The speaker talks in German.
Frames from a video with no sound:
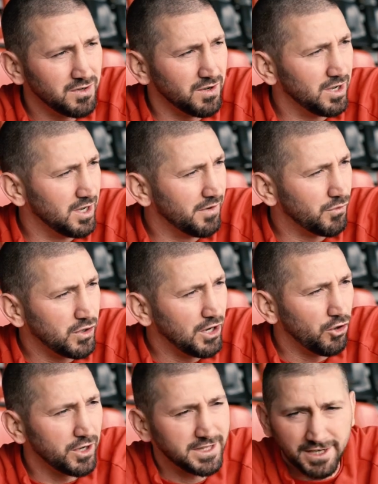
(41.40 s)
äh, wo
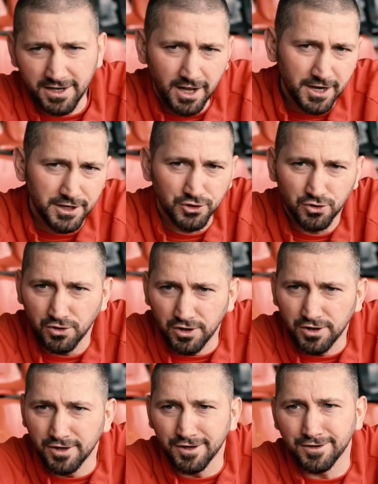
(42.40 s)
die Leute dann alle
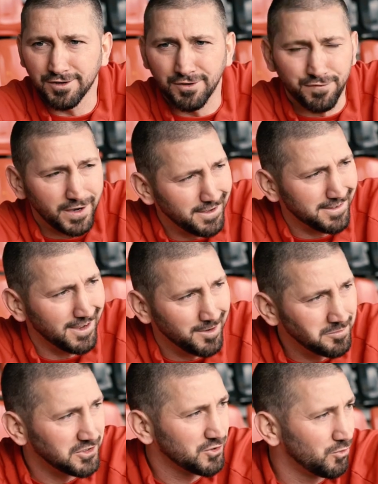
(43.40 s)
äh, gefeiert
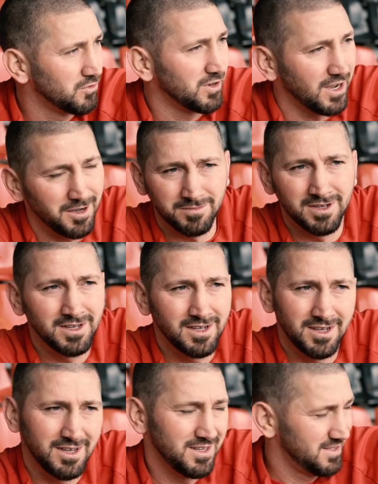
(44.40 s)
haben, getrunken haben.
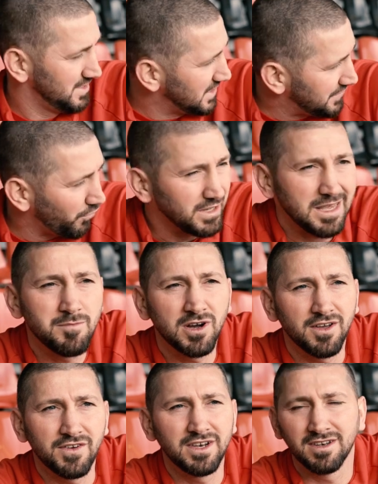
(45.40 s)
Ich wollte
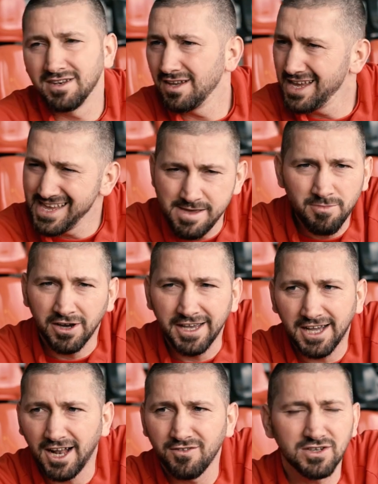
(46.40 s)
immer gewinnen. Immer,
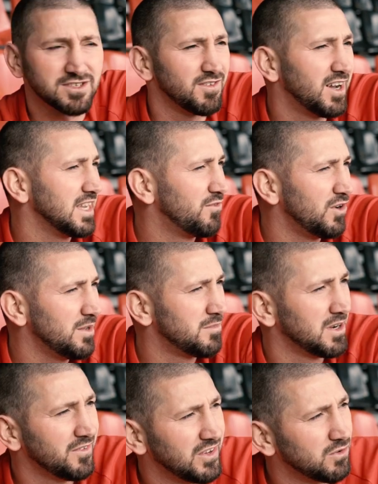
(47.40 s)
egal was war, ich wollte
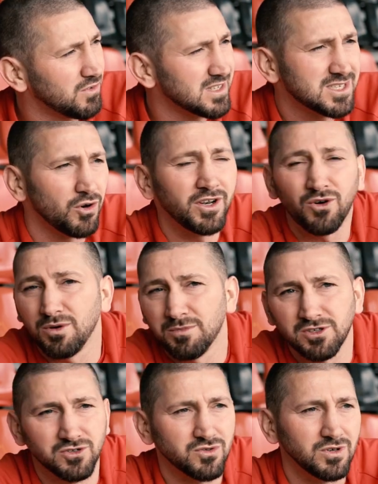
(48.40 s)
immer gewinnen und das ist heute auch
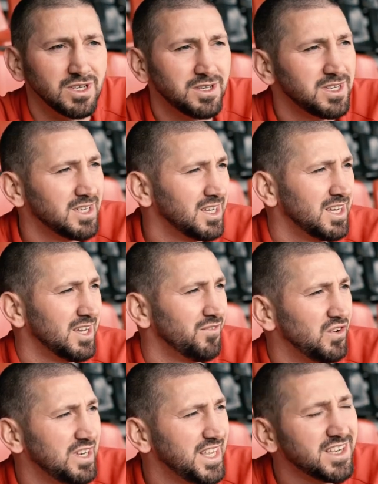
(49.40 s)
immer noch so. Ich
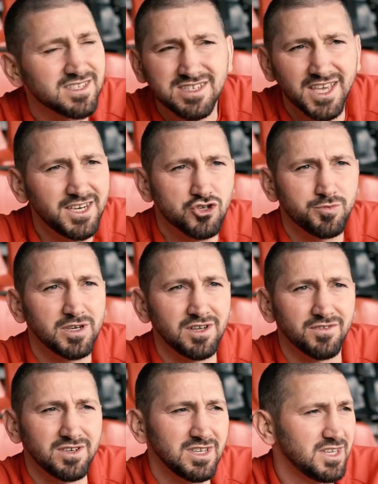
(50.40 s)
will jedes Trainingsspiel
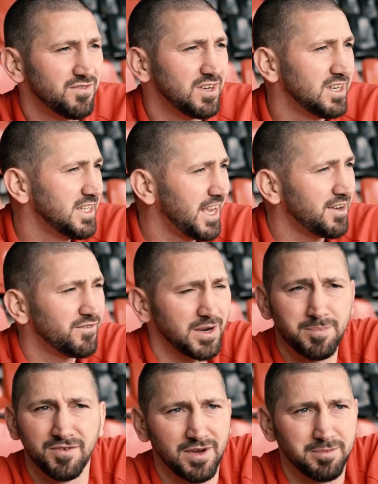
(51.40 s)
gewinnen, ich will jeden
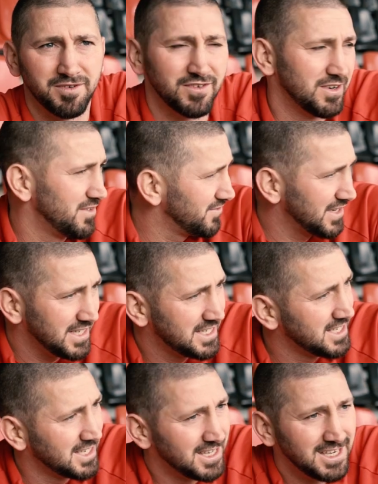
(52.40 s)
Wettbewerb gewinnen. Wenn
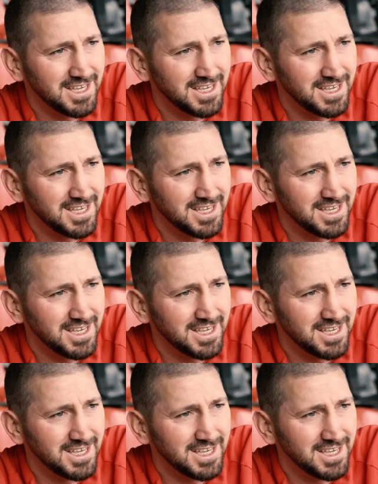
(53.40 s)
ich